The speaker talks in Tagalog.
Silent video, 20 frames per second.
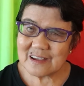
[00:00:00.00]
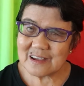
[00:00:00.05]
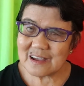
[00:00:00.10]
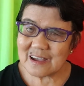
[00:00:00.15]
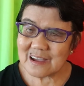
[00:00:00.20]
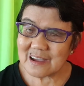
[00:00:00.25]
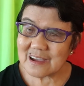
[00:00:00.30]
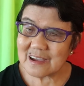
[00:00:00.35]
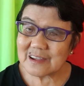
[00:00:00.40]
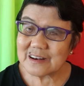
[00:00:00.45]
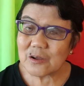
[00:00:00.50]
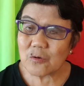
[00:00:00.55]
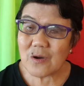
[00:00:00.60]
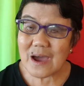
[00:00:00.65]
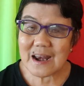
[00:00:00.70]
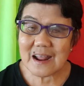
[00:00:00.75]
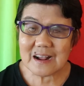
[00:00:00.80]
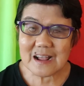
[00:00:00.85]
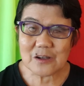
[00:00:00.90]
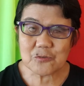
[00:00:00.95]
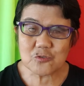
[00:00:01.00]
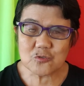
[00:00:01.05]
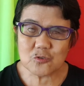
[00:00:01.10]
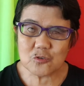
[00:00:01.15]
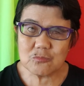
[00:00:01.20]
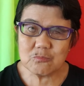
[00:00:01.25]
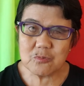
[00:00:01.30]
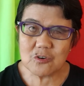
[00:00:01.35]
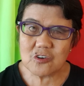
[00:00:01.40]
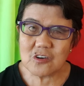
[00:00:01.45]
uh, nawalang akong
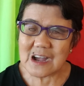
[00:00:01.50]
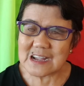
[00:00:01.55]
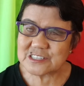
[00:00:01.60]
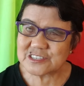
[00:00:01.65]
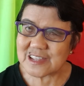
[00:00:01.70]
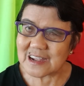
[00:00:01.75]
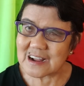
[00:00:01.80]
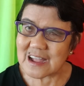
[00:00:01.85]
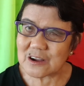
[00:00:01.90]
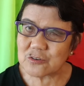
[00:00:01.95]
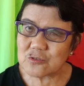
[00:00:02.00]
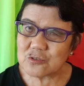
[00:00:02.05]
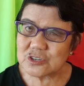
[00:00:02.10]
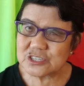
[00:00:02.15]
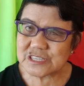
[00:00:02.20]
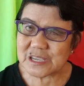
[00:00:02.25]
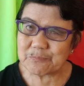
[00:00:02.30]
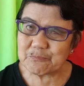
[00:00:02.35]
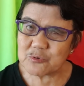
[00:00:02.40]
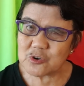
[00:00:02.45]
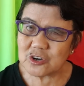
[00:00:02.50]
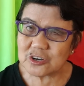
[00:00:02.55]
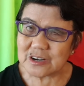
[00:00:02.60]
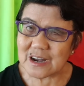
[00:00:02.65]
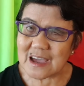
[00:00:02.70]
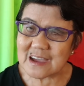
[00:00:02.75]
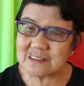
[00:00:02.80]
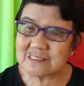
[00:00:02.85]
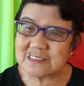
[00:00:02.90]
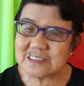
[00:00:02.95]
ubo hastang akong sipon
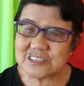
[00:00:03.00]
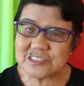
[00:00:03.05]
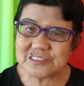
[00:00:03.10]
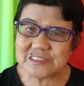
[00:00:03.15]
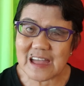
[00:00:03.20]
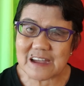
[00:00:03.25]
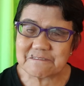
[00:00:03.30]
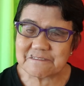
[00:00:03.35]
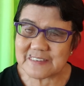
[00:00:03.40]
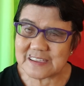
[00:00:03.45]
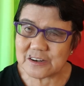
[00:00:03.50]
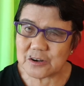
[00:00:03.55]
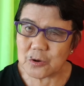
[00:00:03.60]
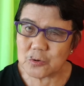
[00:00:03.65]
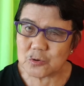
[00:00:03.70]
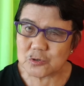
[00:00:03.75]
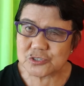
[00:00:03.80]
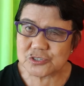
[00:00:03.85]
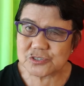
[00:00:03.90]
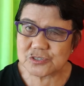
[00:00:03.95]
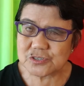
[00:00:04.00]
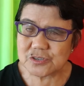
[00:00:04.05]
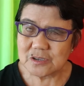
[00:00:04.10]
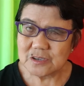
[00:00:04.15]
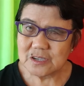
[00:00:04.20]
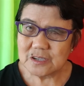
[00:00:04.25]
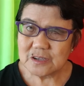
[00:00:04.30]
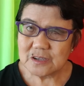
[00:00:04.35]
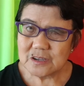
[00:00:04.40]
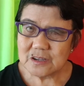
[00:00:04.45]
ang stuffy nose
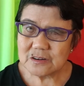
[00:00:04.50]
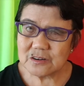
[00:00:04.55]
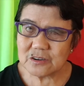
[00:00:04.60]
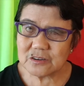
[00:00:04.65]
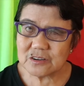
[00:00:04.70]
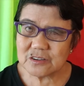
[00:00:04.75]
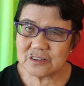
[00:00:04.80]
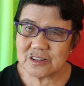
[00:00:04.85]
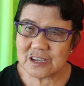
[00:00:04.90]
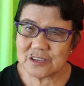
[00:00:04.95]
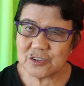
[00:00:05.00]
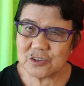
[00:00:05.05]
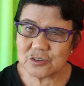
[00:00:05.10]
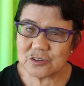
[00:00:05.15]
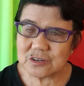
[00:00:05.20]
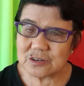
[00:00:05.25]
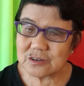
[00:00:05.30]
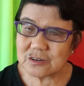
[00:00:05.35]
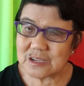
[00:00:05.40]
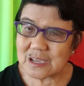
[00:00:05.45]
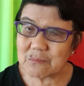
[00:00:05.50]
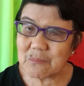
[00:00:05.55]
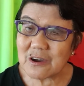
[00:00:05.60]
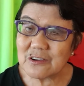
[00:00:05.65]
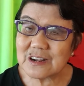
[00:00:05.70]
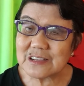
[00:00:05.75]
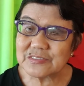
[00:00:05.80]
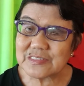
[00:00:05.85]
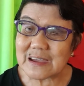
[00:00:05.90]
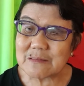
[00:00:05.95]
no dayon kibaw
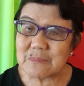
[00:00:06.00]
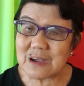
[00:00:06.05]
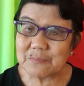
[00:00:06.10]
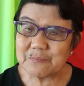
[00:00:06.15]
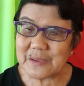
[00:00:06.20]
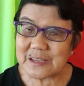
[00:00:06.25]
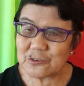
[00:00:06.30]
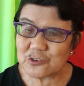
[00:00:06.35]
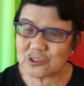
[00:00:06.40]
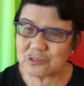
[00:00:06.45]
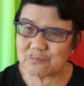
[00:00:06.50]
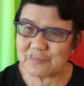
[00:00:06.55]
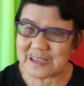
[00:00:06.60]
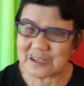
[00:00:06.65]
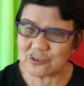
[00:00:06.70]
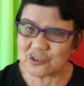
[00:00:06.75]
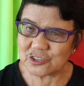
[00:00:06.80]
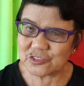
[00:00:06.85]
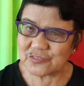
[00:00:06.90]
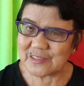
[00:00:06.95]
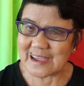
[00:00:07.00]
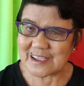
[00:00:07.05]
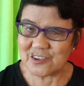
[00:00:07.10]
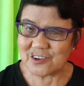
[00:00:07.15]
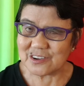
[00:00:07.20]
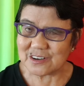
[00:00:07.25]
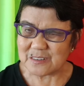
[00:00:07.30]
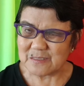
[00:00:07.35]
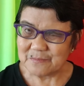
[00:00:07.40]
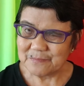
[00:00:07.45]
na ta magtingot-tingot
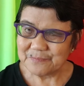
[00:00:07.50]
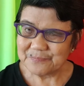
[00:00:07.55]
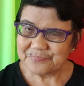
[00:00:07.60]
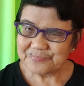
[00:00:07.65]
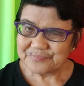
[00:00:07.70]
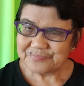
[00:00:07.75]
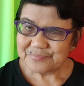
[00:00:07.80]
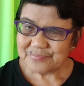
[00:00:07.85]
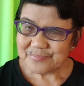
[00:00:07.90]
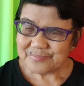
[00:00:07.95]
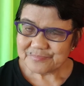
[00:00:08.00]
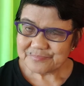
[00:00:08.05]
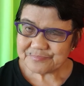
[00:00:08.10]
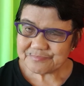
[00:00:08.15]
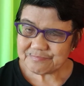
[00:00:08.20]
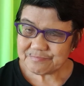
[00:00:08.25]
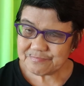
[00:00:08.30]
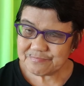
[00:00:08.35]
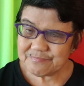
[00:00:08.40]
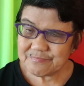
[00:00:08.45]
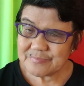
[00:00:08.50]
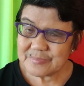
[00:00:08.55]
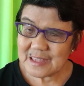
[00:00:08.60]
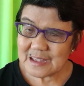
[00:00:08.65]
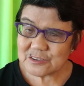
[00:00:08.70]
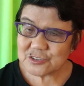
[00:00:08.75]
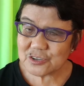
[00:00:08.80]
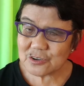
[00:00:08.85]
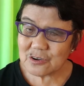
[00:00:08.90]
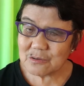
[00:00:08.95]
dayon
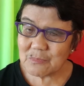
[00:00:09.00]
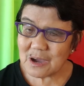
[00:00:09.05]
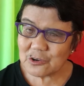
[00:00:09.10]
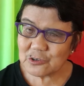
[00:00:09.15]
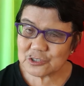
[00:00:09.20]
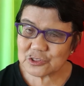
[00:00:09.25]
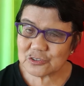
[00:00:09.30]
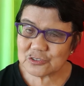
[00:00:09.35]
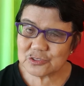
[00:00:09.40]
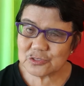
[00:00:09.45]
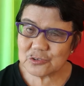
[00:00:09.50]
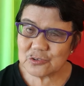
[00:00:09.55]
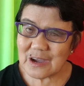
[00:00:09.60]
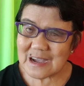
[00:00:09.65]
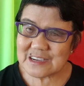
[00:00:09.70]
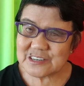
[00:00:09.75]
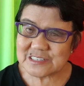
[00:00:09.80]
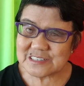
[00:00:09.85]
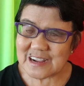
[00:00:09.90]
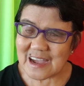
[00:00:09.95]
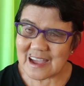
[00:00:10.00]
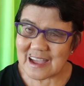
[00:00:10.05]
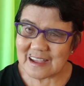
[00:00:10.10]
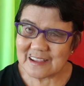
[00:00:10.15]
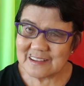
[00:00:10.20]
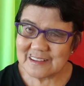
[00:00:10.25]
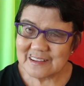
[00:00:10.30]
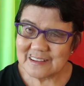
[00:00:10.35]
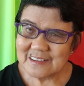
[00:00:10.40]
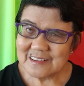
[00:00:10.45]
so mautong to siya
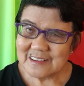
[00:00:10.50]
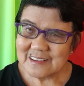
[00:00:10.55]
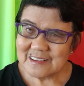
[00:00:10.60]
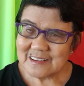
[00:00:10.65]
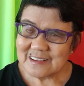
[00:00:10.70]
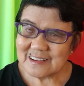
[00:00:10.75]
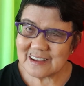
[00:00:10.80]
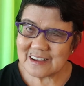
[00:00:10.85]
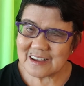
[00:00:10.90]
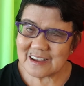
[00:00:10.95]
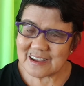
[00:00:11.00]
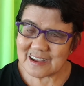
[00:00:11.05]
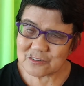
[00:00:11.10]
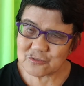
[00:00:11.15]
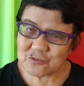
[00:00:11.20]
uh, a